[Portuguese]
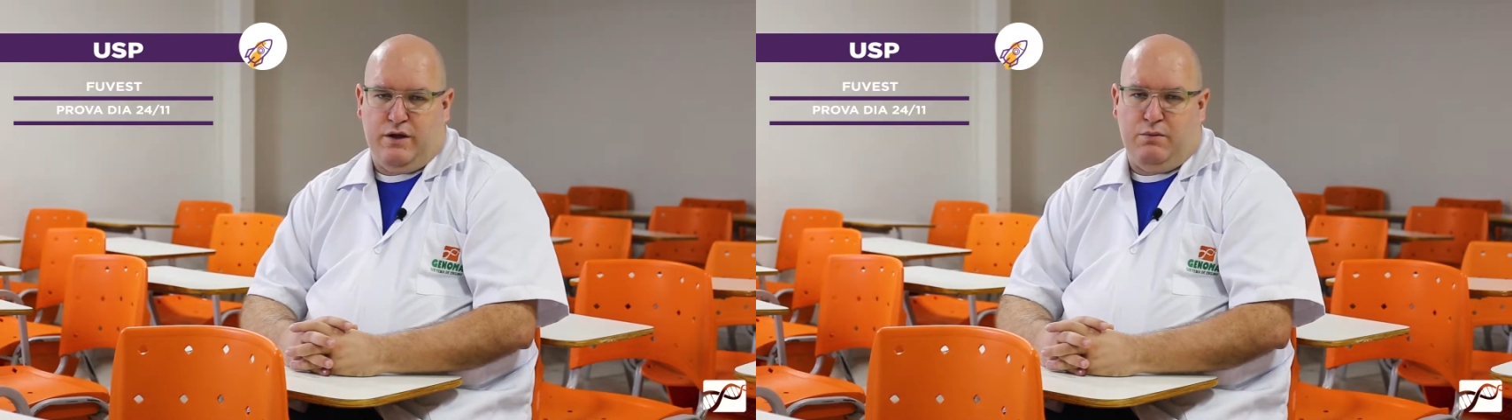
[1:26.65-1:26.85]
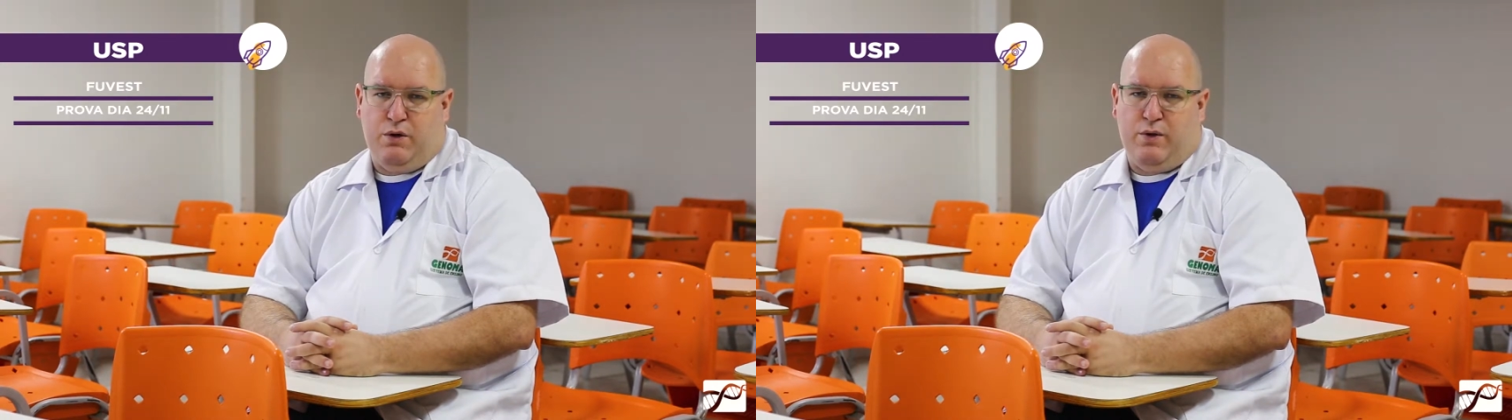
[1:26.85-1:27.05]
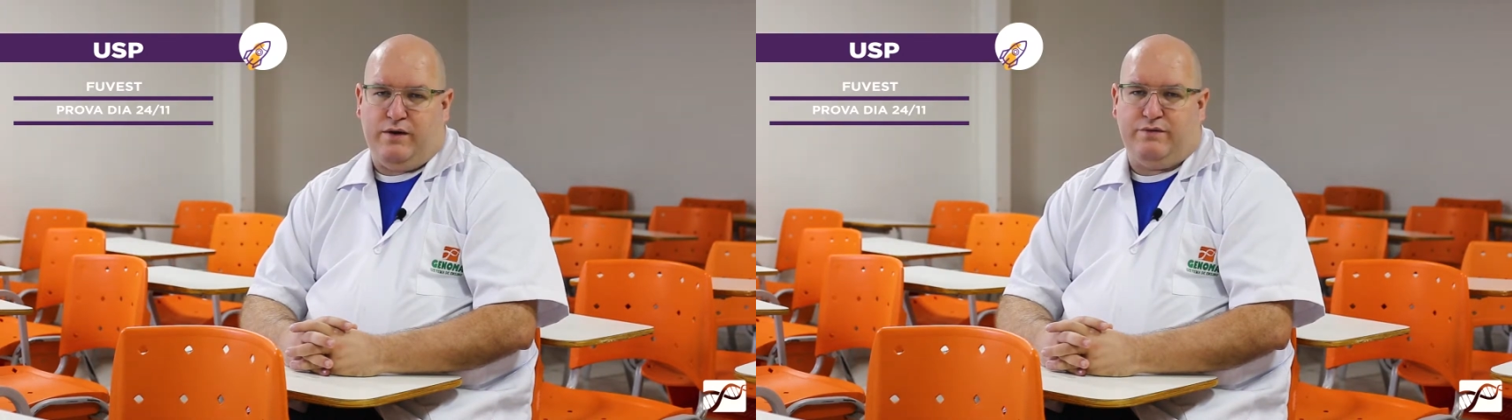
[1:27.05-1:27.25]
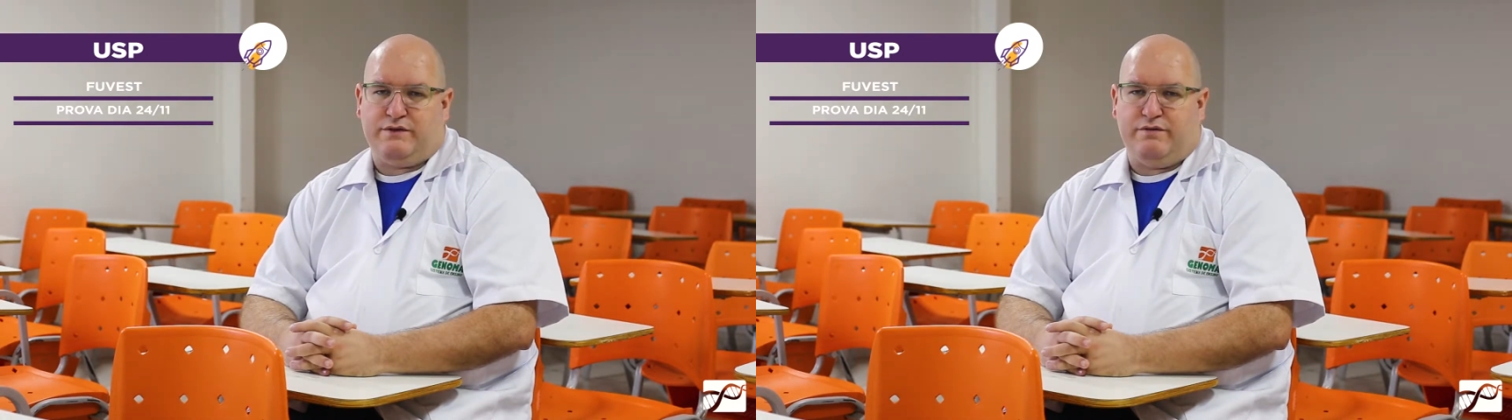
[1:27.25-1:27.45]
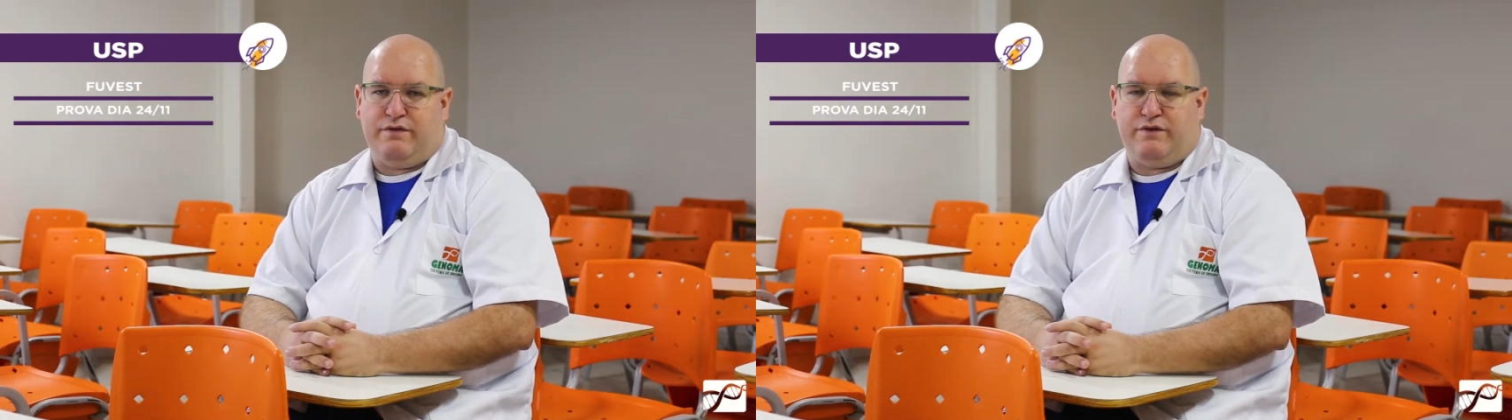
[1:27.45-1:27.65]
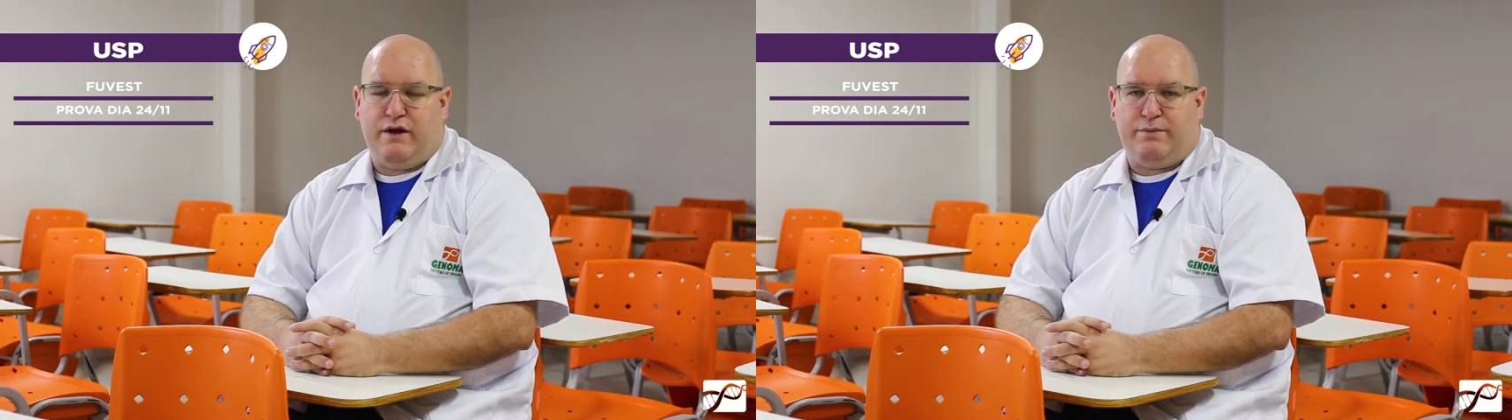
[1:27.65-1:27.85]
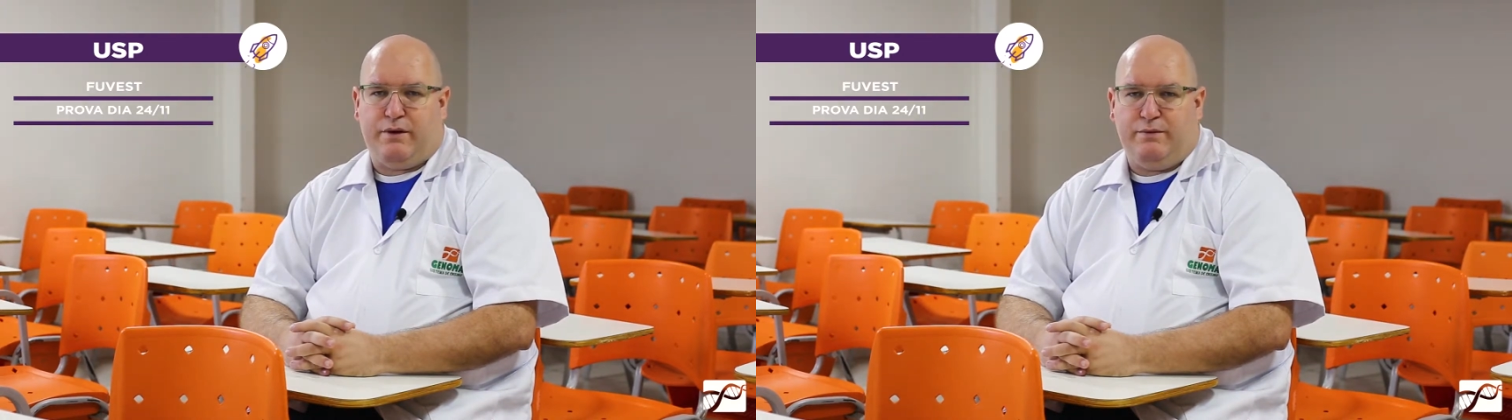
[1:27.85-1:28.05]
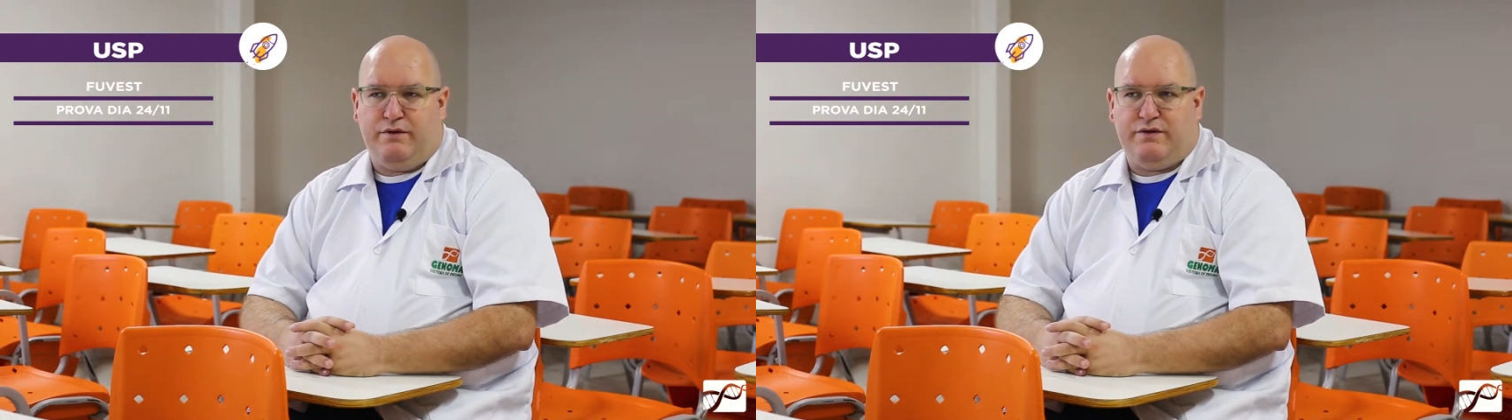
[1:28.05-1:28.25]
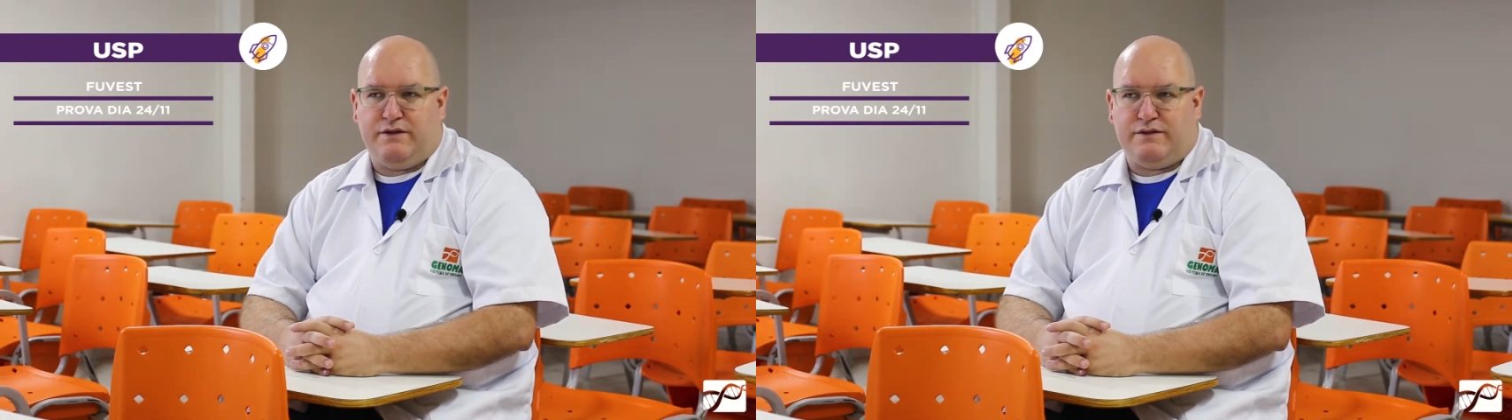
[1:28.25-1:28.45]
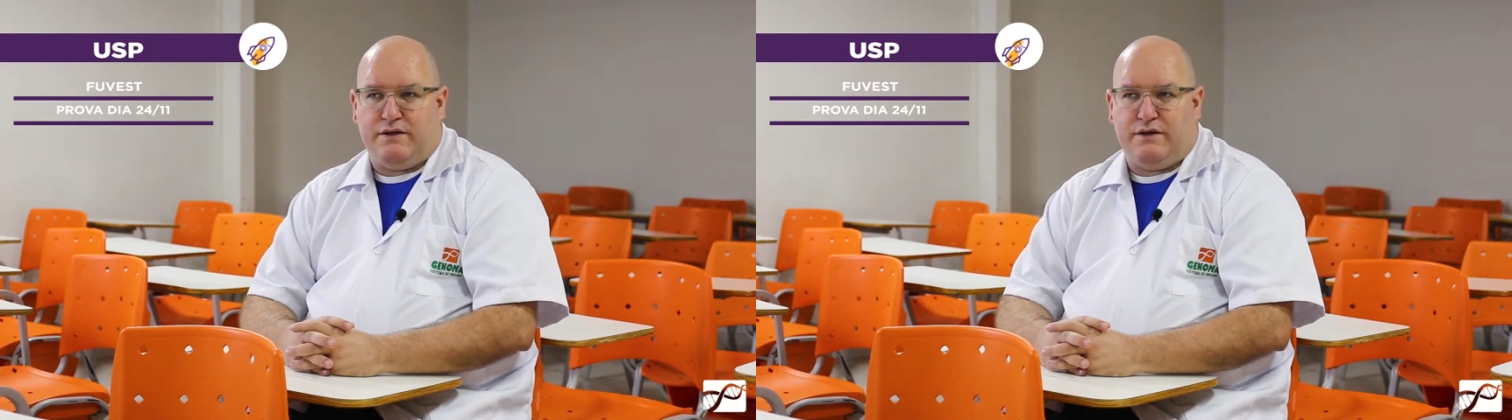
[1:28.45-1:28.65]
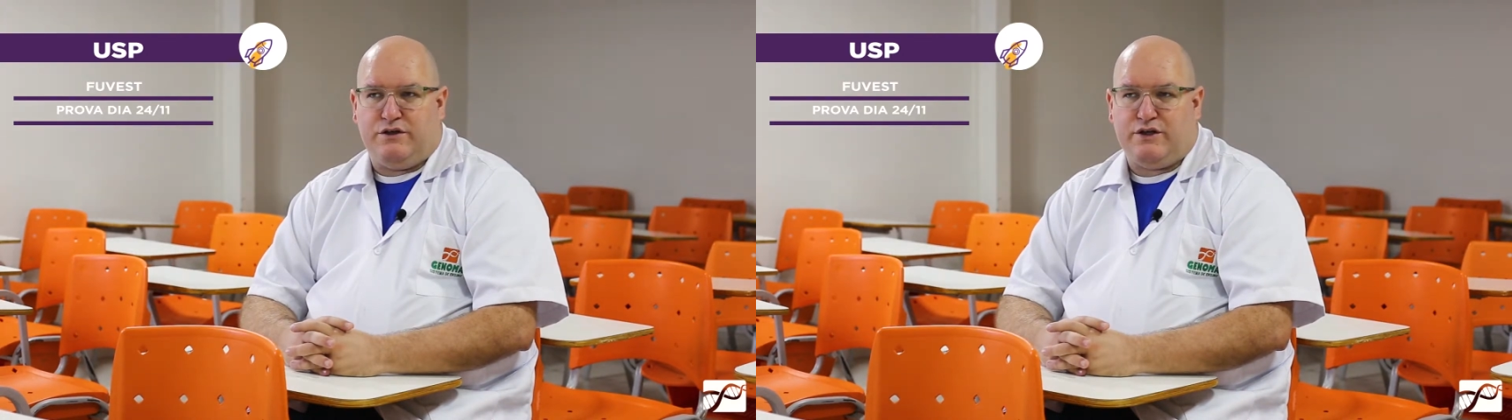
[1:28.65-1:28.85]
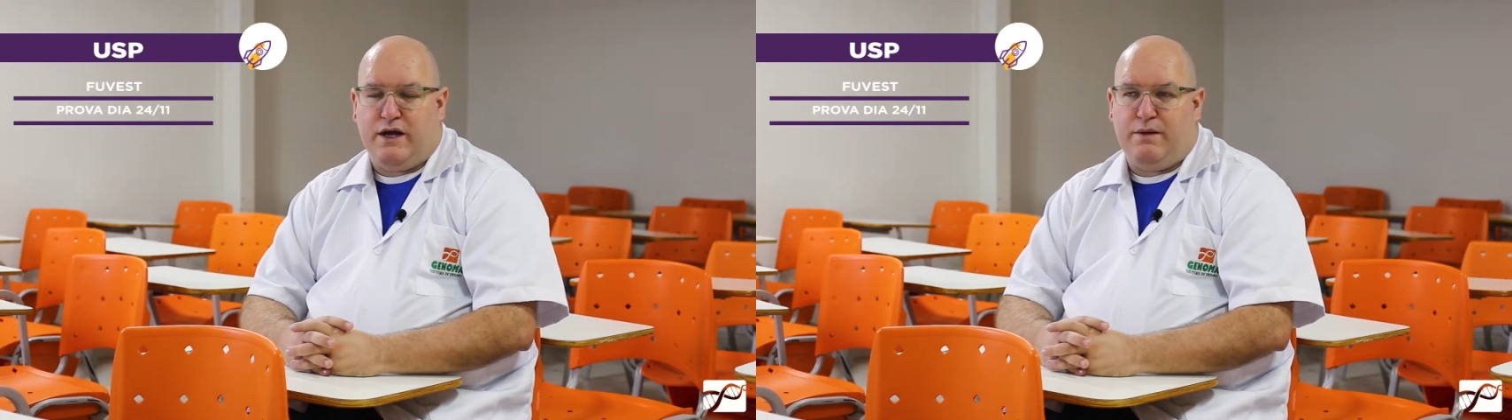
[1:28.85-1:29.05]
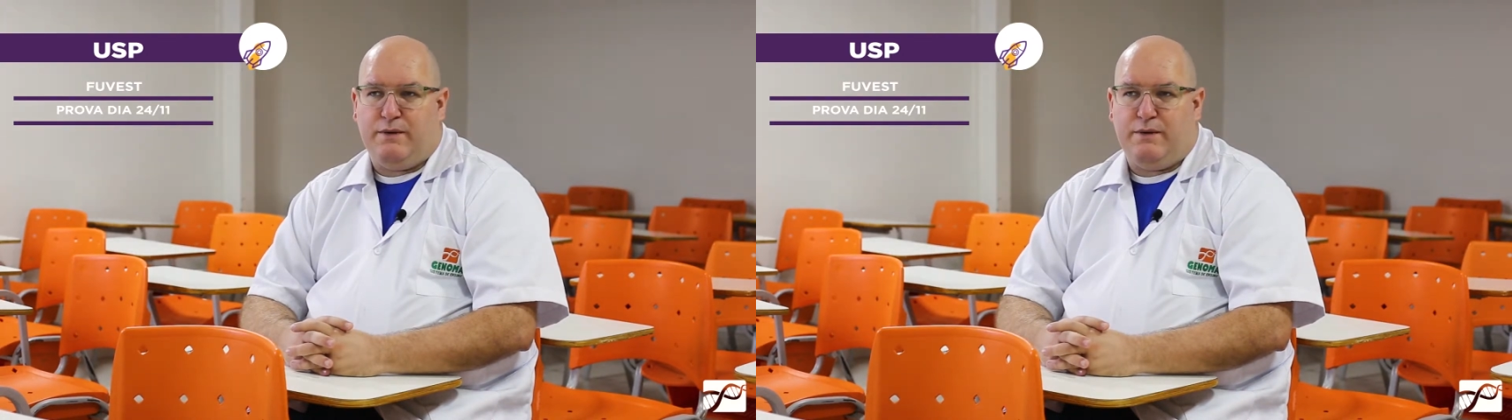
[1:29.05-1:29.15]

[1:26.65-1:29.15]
Bom, aí você vai virar para mim e vai dizer, Edgar,